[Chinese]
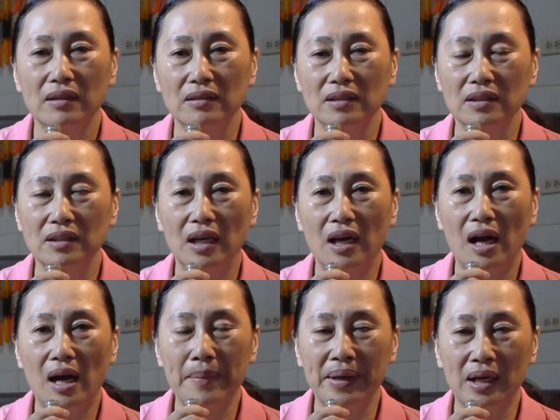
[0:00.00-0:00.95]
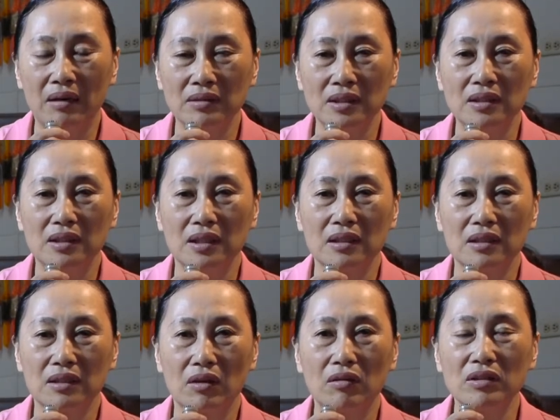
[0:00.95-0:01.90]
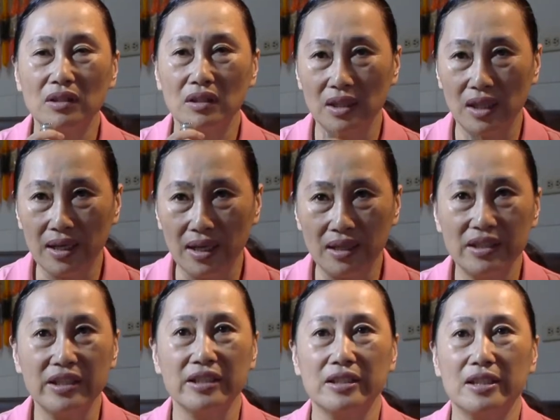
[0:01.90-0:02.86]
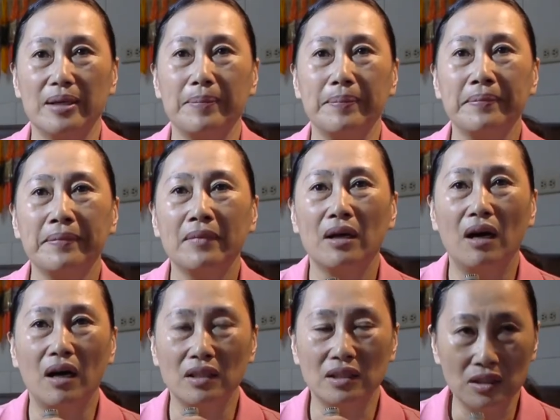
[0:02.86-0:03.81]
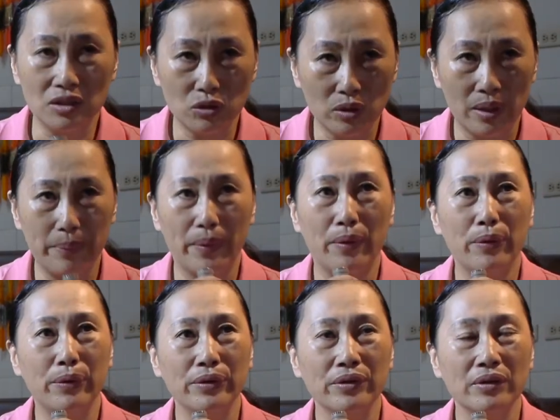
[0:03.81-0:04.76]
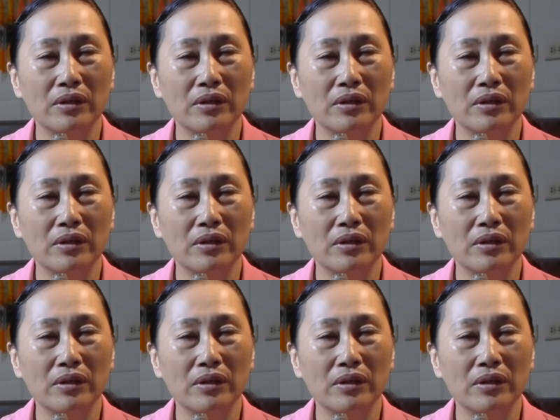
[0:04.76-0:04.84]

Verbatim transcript: 而且压袂到进前，都拢先伫遐甲你迎接。啊，新进的部分，